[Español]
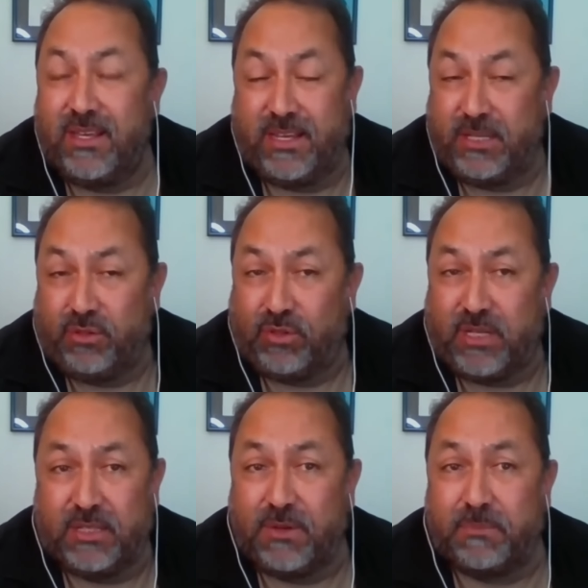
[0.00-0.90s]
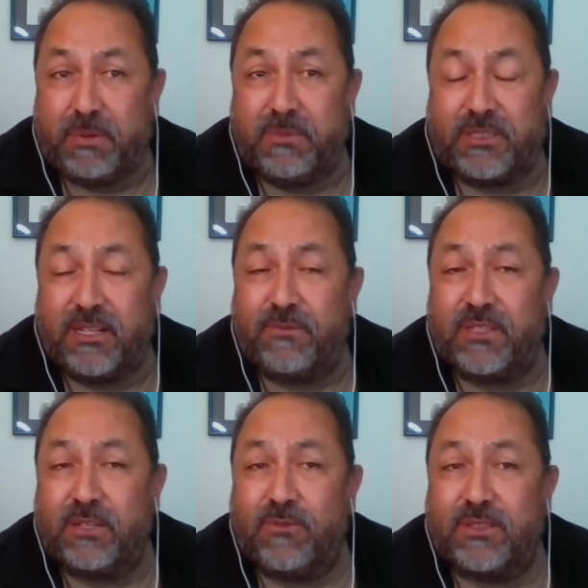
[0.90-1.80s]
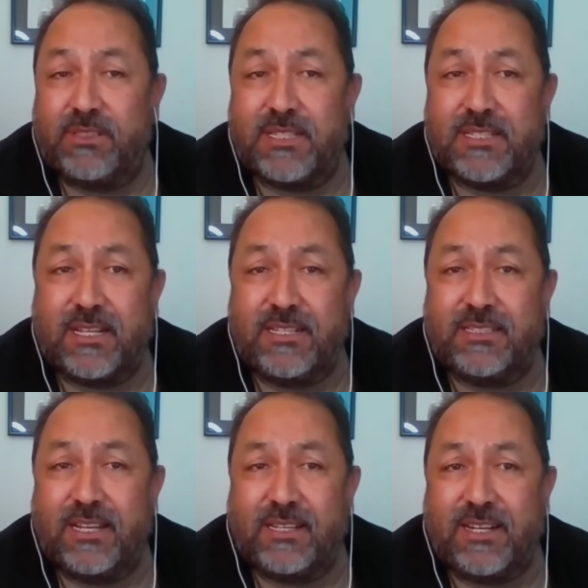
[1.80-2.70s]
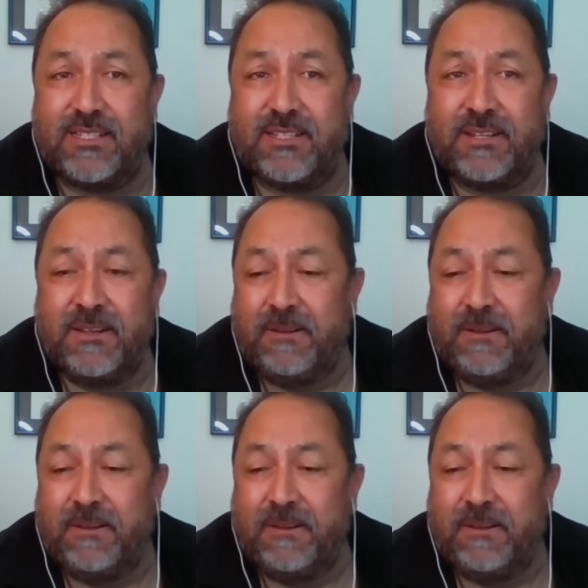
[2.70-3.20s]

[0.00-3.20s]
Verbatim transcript: Y eso es lo que les va a permitir a final de cuentas salir de la cárcel.